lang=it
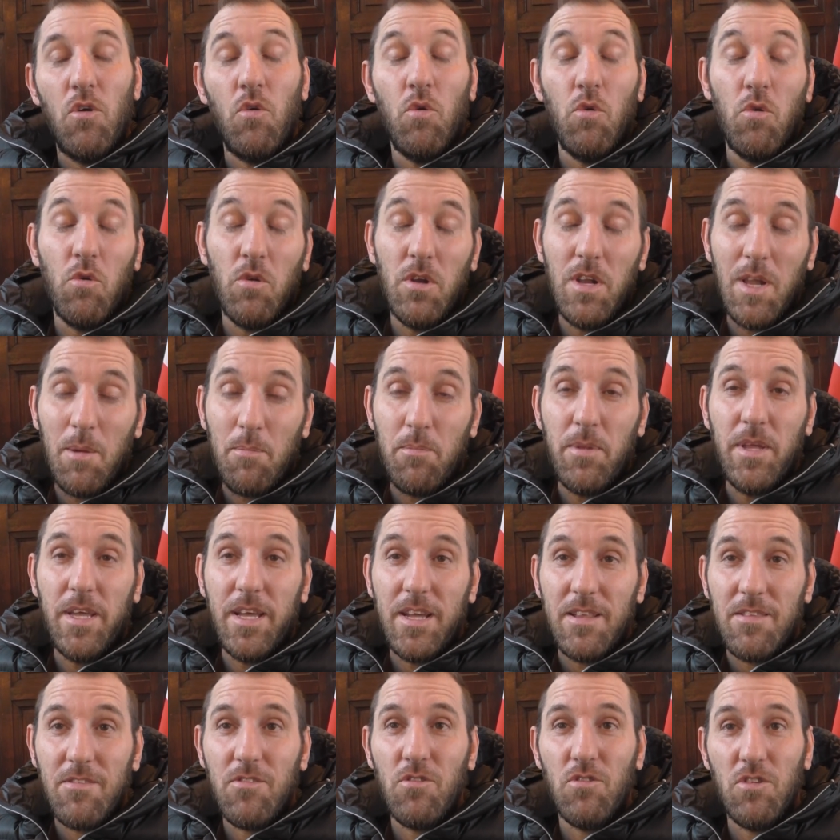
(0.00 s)
o
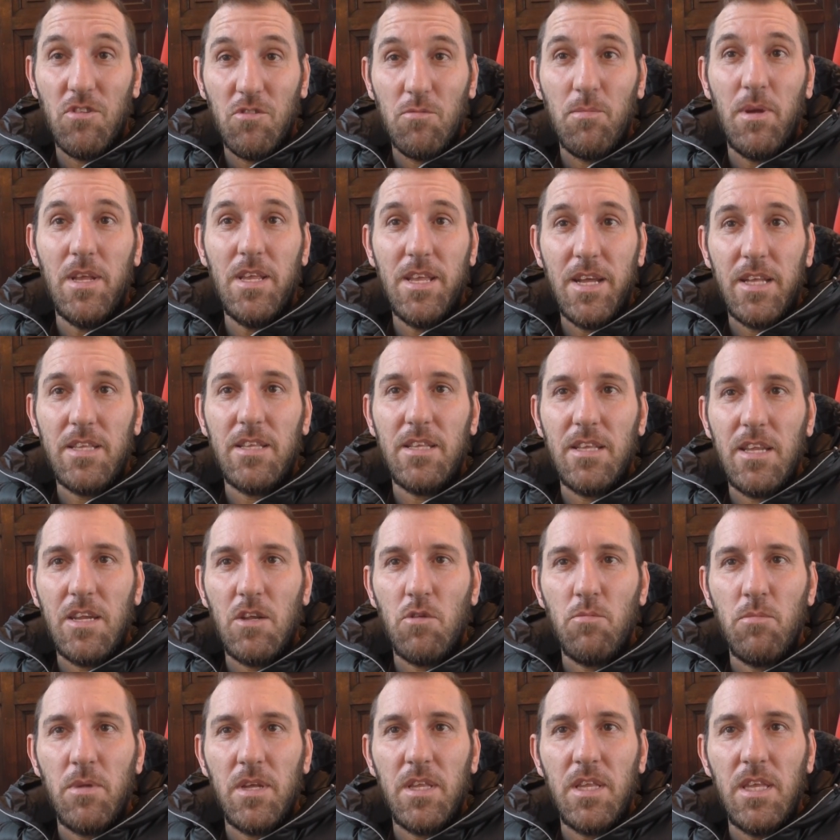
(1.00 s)
l'applicazione sbagliata della
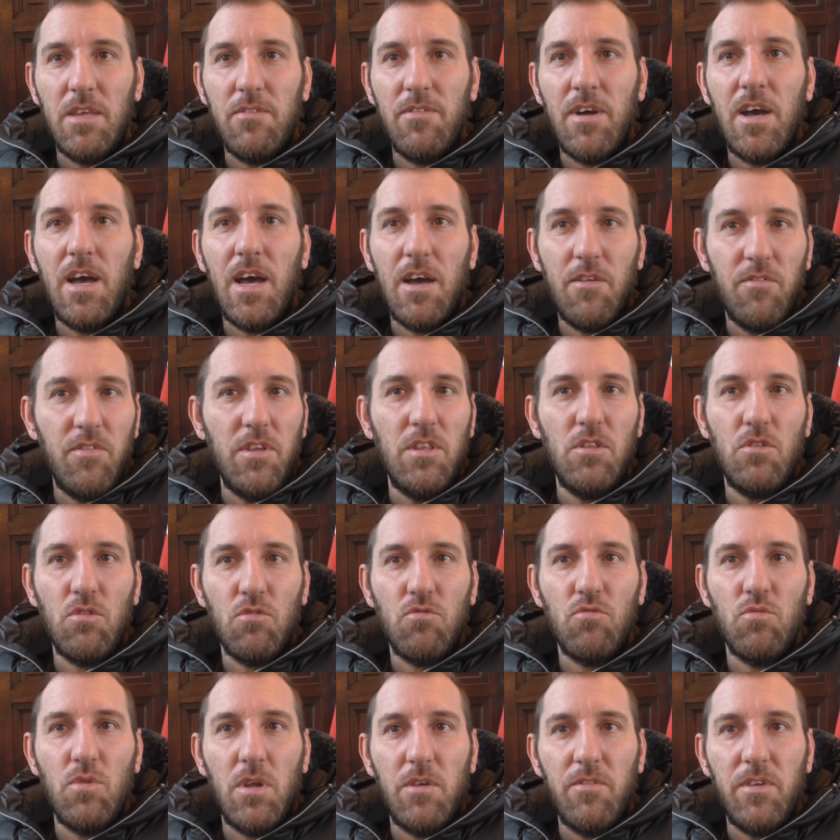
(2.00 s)
normativa ha vinto
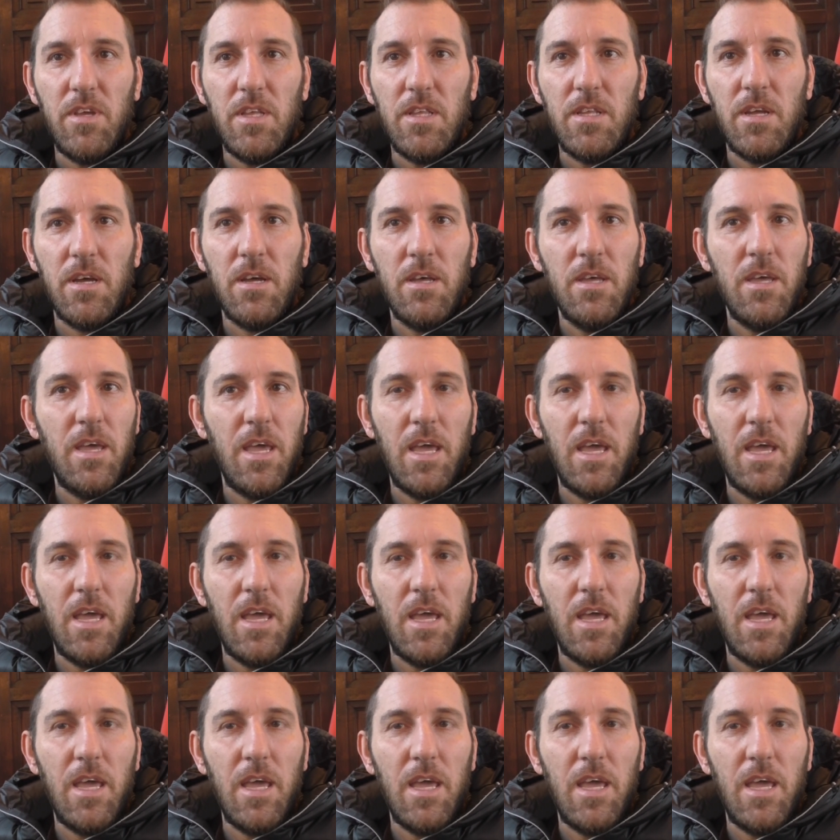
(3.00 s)
sulla vita